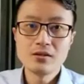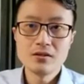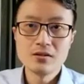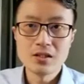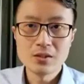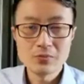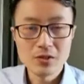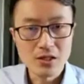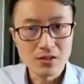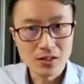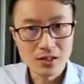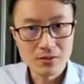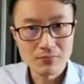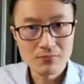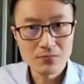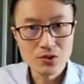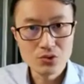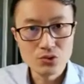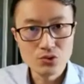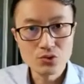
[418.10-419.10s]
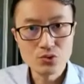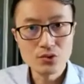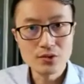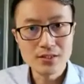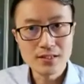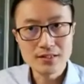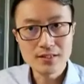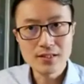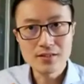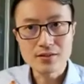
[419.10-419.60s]
那么好了。如果
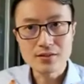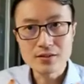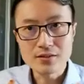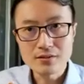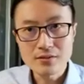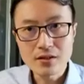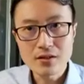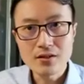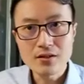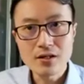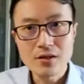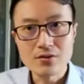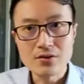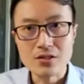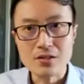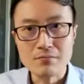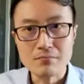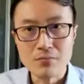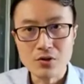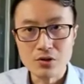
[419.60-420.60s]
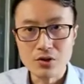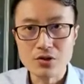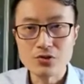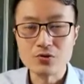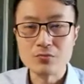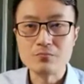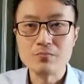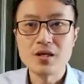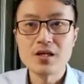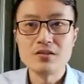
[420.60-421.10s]
大家一定要以某一
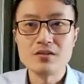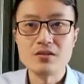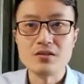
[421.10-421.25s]
种变